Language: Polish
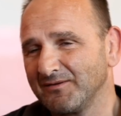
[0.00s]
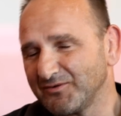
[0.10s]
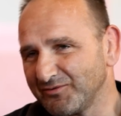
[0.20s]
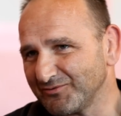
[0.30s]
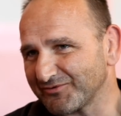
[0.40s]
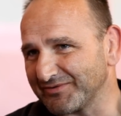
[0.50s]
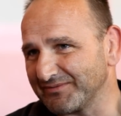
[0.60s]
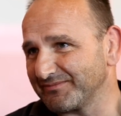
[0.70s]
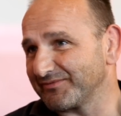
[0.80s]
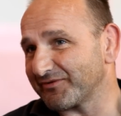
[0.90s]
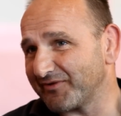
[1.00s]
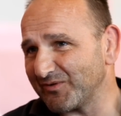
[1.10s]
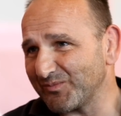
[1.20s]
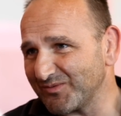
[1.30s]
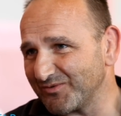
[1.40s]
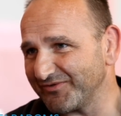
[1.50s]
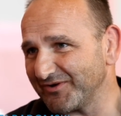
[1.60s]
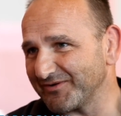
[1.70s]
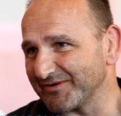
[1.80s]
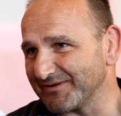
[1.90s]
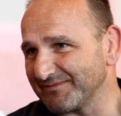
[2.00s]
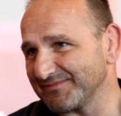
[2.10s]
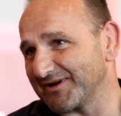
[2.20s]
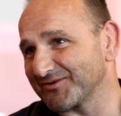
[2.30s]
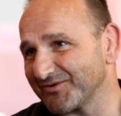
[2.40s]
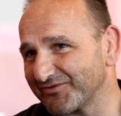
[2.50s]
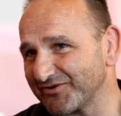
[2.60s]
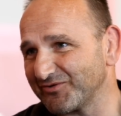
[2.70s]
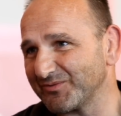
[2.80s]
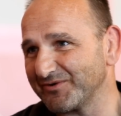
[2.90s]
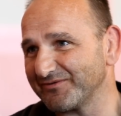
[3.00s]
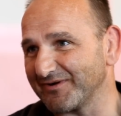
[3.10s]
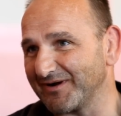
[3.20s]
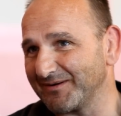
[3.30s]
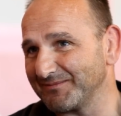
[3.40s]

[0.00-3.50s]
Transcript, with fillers: No cóż, zostałem pomówiony, jak to w życiu bywa.